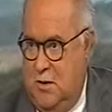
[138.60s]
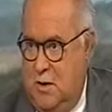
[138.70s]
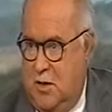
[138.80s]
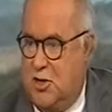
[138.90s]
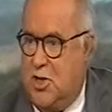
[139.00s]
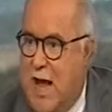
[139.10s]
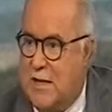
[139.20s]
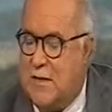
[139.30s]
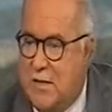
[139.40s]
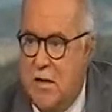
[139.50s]
já
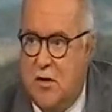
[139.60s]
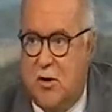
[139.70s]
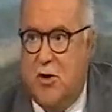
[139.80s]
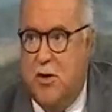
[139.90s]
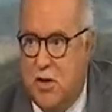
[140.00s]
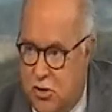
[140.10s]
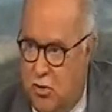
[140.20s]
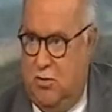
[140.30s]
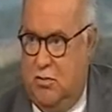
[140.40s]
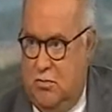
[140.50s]
se
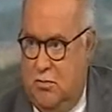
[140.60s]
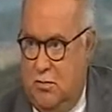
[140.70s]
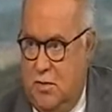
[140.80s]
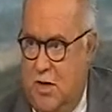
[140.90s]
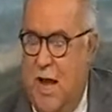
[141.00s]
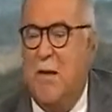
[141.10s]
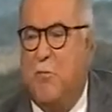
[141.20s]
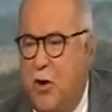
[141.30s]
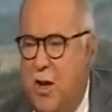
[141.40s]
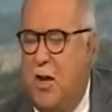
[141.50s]
interiorizou e era
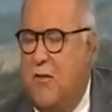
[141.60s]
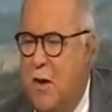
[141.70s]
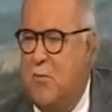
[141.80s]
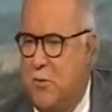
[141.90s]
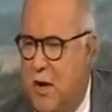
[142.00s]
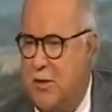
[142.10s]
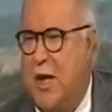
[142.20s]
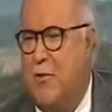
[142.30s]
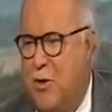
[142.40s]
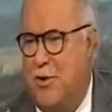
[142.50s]
por aqui que devíamos
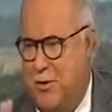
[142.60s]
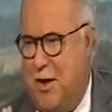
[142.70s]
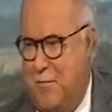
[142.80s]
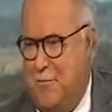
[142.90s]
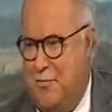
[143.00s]
gastar o nosso tempo.